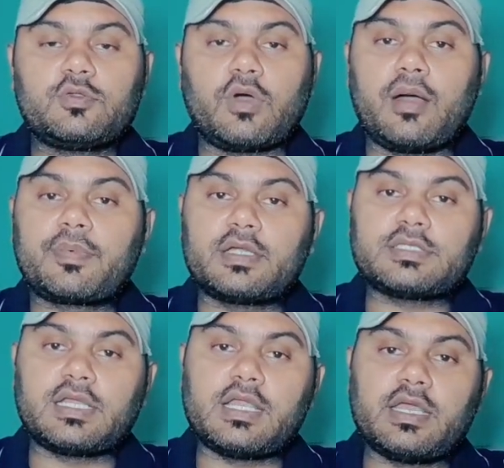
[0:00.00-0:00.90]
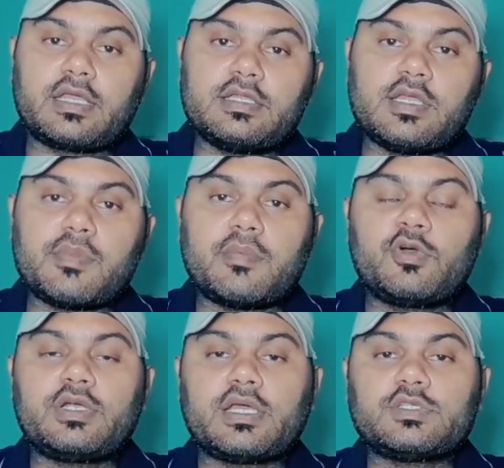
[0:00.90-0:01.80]
तो आपका चैनल एक ही दिन में
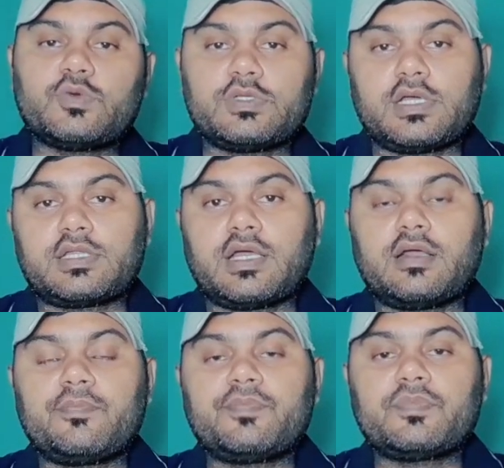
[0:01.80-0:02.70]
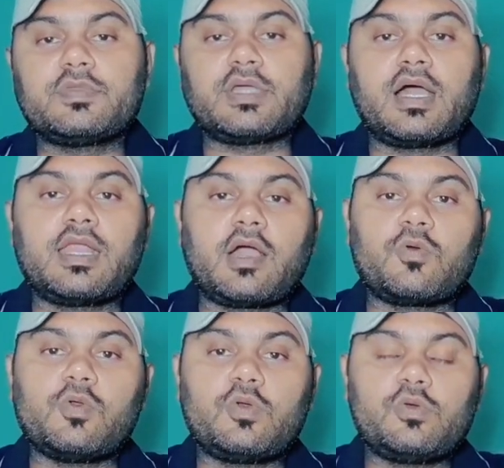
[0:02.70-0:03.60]
मोनेटाइज हो जाता है जहाँ
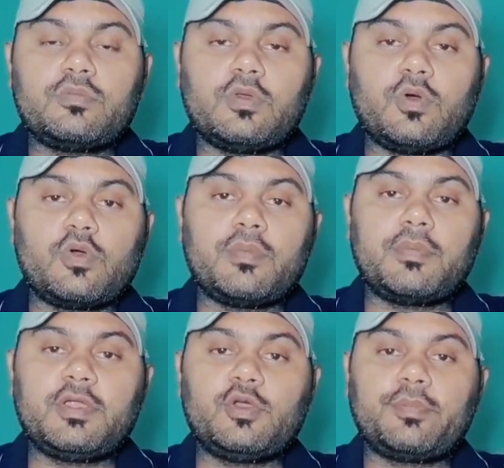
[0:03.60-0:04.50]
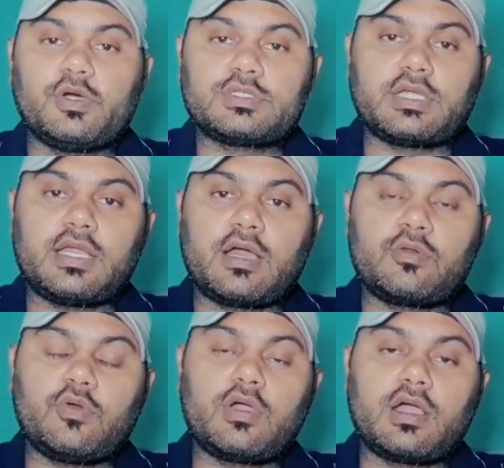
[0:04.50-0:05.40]
लाखों लो, लोगों में वीडियो पहुँचता है
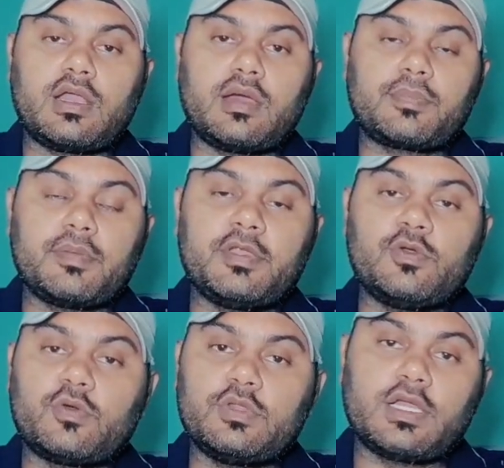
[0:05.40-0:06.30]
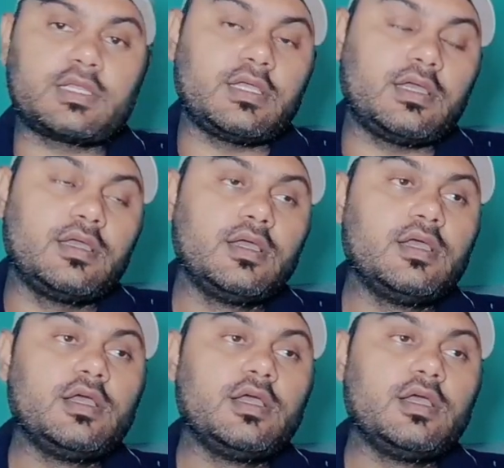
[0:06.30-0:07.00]
लाखों लोग अगर आपके वीडियो को देखते हैं